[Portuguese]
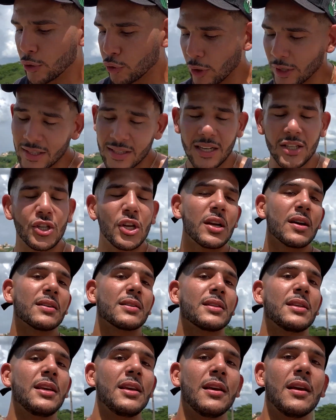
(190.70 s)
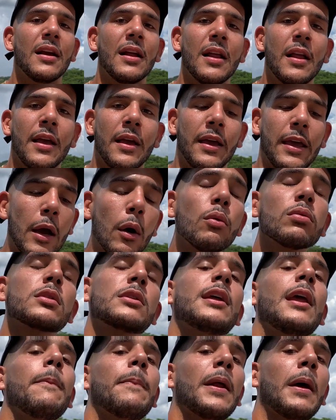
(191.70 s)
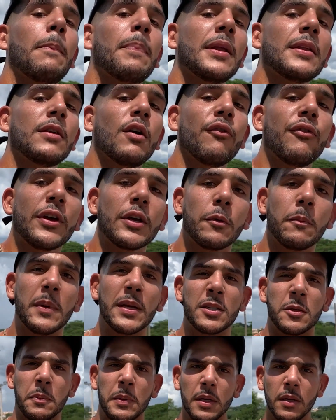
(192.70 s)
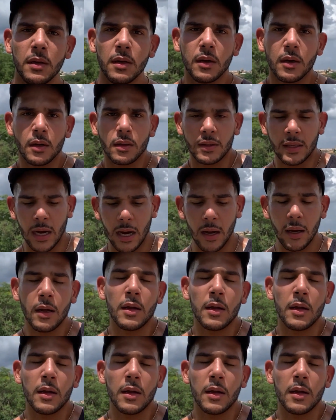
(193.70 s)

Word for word: todas as dicas que eu usei para aprender o fake big spin, tá?